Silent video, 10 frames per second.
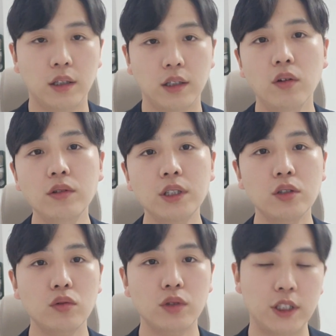이런
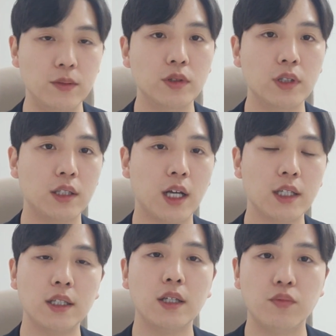식으로 질문하는
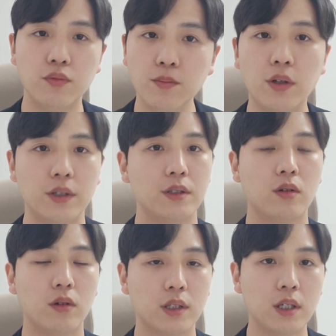학생이 분명히 있을
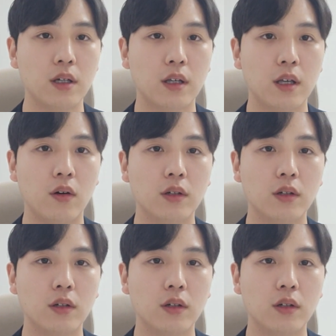거라 생각해요.